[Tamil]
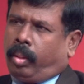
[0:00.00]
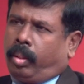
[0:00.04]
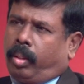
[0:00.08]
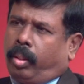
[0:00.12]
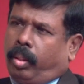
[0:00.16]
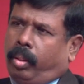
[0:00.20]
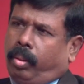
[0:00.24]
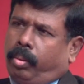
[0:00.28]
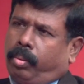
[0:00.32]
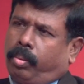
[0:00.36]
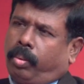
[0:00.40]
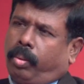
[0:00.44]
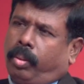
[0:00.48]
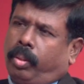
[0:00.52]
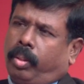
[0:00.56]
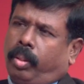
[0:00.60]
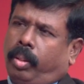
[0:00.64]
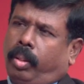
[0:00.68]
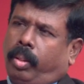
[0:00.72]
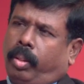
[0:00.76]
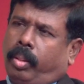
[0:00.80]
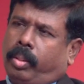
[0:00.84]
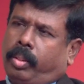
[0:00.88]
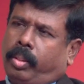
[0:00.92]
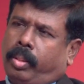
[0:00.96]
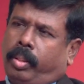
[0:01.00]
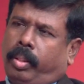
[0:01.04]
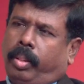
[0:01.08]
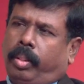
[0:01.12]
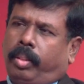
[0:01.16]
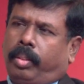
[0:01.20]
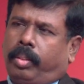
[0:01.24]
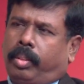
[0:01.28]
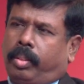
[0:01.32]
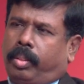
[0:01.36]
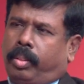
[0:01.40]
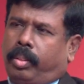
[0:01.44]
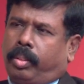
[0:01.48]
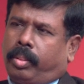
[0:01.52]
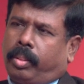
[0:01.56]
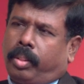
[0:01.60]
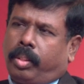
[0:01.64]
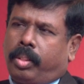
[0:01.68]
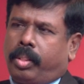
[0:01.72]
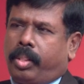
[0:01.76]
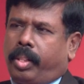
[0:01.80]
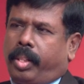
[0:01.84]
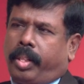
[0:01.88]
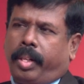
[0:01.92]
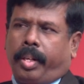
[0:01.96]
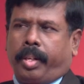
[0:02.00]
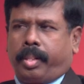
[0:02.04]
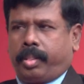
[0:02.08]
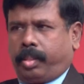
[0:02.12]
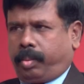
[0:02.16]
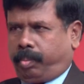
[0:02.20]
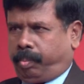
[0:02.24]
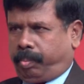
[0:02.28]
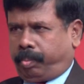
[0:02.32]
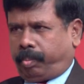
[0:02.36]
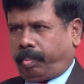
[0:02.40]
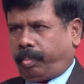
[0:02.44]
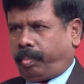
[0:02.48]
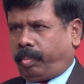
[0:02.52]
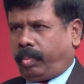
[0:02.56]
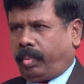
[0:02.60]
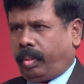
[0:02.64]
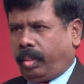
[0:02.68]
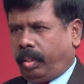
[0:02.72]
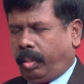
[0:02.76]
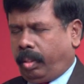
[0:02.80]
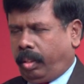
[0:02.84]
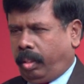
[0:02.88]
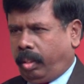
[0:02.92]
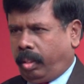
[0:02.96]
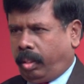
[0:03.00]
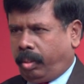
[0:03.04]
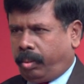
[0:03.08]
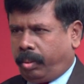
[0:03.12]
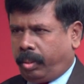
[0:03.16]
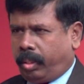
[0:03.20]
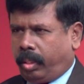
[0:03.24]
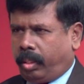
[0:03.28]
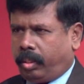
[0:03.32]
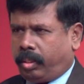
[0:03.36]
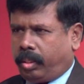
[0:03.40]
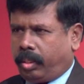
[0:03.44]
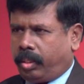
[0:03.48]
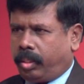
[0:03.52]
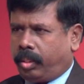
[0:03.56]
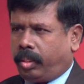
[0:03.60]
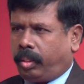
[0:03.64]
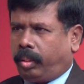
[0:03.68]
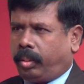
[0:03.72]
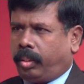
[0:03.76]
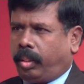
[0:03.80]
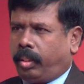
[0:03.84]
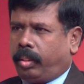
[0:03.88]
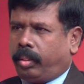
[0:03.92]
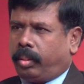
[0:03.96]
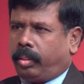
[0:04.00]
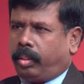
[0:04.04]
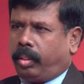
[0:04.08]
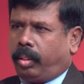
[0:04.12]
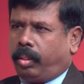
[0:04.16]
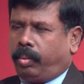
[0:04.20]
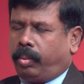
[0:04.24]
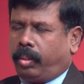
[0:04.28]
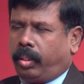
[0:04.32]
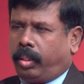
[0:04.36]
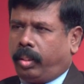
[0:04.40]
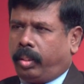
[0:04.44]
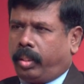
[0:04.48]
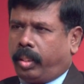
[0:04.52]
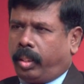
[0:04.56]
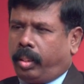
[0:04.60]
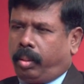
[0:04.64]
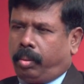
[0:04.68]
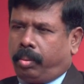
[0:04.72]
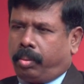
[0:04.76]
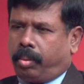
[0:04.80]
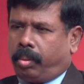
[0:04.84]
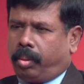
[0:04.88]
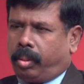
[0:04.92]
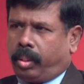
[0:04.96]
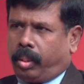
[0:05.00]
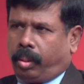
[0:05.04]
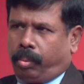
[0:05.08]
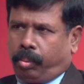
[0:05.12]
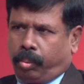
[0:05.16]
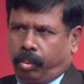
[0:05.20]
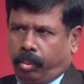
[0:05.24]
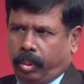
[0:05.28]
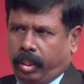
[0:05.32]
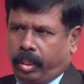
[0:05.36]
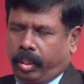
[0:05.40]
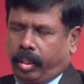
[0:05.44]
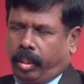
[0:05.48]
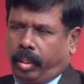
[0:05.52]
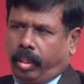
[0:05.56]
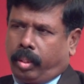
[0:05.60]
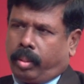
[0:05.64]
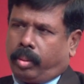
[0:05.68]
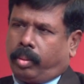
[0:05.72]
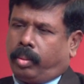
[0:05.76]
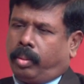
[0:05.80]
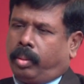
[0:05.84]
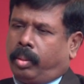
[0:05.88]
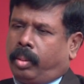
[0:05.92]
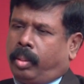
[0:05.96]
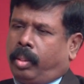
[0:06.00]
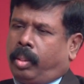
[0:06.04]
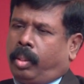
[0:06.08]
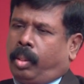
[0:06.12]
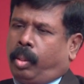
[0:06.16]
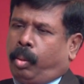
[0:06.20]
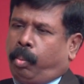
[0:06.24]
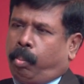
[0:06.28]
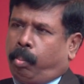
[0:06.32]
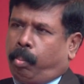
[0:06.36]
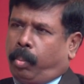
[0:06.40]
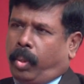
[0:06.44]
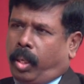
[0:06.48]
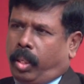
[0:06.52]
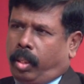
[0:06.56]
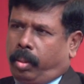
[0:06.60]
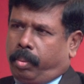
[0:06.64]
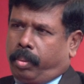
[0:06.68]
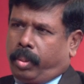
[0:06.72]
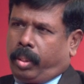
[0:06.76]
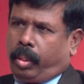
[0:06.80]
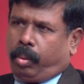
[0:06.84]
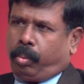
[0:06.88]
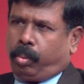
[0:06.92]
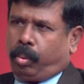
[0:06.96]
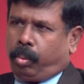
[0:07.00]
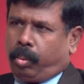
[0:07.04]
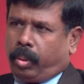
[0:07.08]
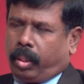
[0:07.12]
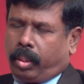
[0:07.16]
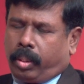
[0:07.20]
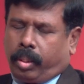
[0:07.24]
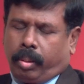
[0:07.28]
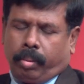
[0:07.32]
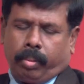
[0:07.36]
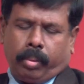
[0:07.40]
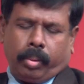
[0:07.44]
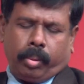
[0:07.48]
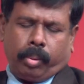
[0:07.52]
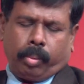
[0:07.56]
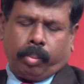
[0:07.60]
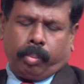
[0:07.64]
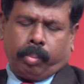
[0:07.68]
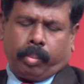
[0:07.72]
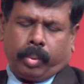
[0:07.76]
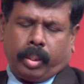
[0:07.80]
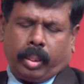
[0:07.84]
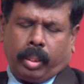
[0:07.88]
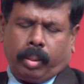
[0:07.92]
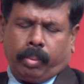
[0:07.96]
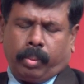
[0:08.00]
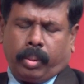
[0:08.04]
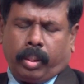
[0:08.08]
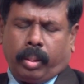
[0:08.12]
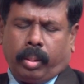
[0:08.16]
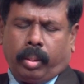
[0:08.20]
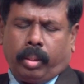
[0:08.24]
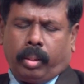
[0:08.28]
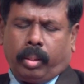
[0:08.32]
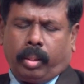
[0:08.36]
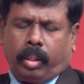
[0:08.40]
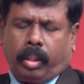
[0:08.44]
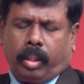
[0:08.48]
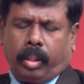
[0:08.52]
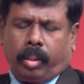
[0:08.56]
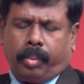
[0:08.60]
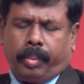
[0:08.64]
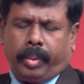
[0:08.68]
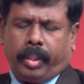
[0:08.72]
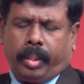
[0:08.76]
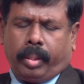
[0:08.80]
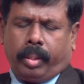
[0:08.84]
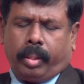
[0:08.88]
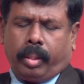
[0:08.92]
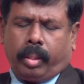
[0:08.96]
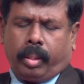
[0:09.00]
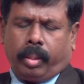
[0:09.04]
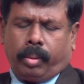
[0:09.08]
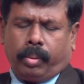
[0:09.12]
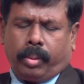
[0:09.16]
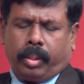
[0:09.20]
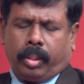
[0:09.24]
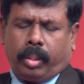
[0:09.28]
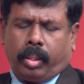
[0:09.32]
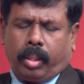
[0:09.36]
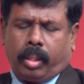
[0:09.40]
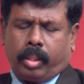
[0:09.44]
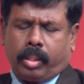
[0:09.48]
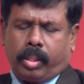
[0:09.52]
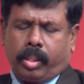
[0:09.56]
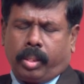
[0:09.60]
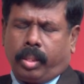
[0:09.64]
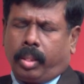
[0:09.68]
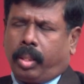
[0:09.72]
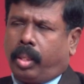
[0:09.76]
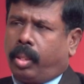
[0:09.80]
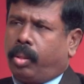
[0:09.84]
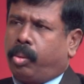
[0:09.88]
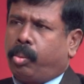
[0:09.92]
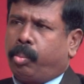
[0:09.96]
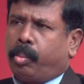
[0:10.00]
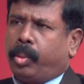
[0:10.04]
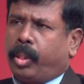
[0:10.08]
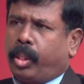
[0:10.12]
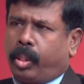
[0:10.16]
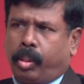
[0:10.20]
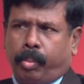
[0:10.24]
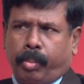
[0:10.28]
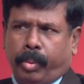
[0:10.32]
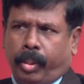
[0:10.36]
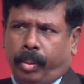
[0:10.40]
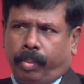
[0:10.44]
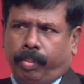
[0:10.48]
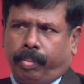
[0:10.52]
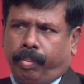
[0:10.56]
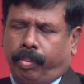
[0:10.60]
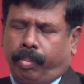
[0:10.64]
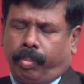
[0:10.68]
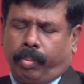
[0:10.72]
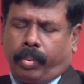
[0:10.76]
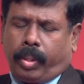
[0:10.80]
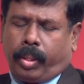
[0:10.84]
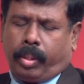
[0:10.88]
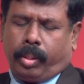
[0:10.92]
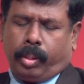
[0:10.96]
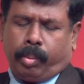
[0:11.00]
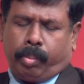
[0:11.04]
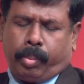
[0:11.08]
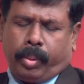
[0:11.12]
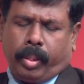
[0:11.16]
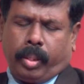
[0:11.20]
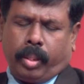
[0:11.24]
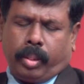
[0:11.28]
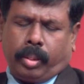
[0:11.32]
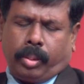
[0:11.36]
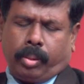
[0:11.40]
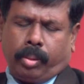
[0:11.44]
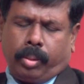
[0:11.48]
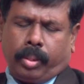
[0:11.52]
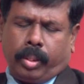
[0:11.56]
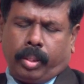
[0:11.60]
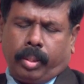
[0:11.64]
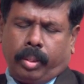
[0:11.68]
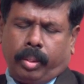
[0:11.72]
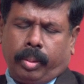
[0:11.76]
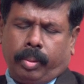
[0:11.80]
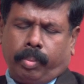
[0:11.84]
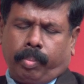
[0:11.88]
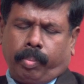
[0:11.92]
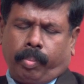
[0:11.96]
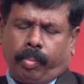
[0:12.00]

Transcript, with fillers: கல்விக்கூடத்தில் ஆசிரியர் சிருஷ்டிகரை ஏனென்றால் அவர் தான் சிருஷ்டித்தார் அவர் தான் கல்விக்கூடத்தை உருவாக்கினார் மாணவர்களை உருவாக்கியவரும் அவர்தான் ஆகவே அவர்தான் ஆசிரியராகவும் இருக்க முடியும் வேதம் இப்படியா சொல்லுகிறது